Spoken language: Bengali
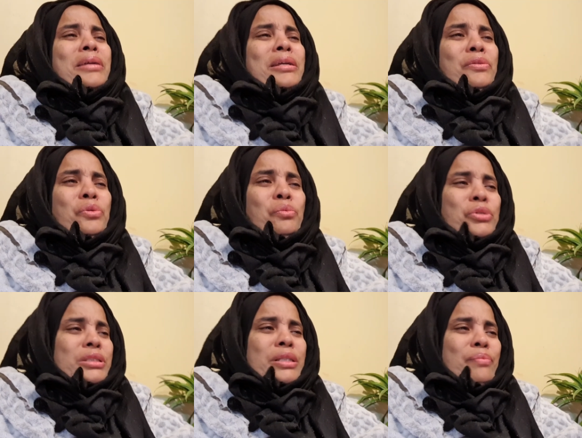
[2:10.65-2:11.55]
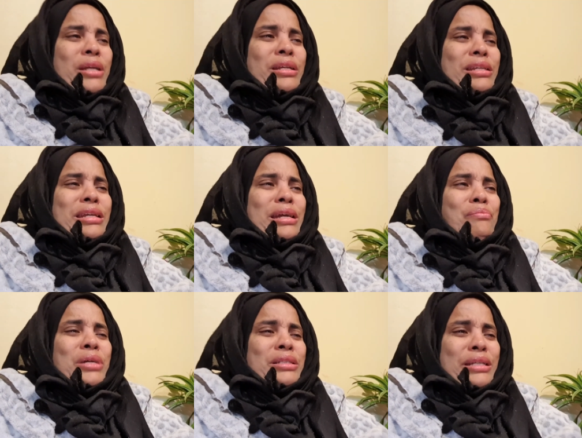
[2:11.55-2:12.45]
কিন্তু বুঝতে পারিনি
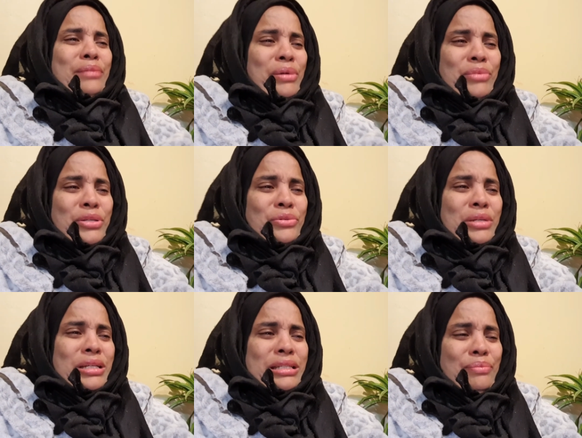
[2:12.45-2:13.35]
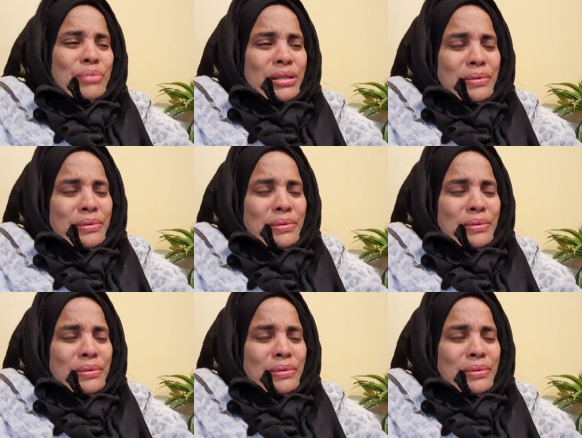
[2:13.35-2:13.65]
আব্বা যেভাবে চলে যাবে